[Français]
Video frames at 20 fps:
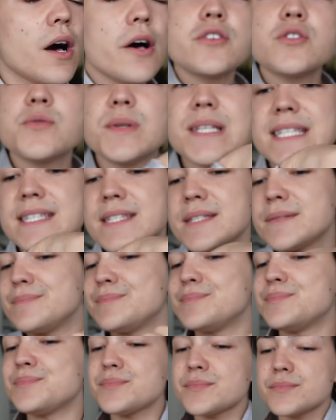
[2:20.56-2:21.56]
Ensuite,
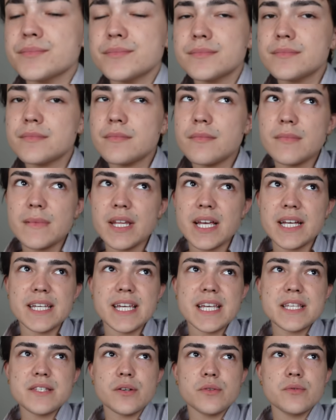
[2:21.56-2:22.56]

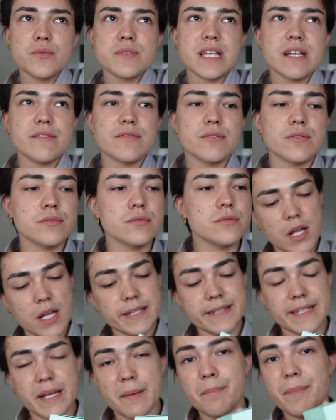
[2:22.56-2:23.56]
Qu'est-ce que nous avons
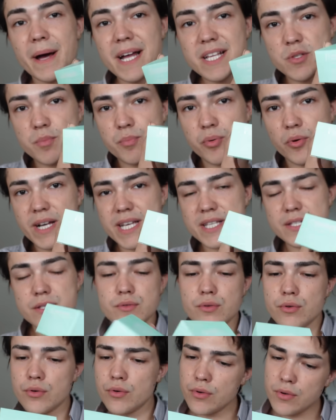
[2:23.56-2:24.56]
Des patchs pour les
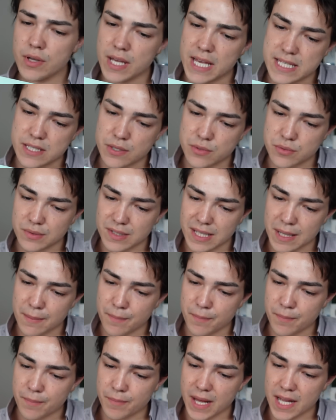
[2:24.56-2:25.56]
yeux et ce sont des
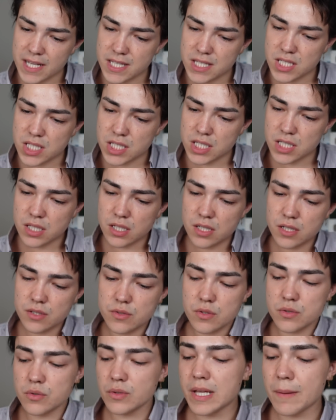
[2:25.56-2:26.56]
patchs,
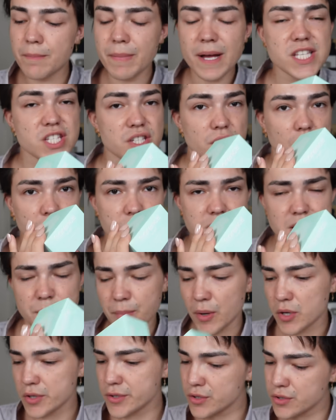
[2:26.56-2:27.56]
ce sont des patchs
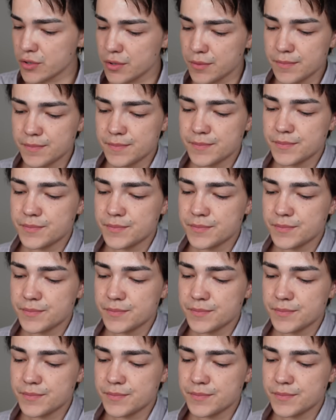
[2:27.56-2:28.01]
anti-poche.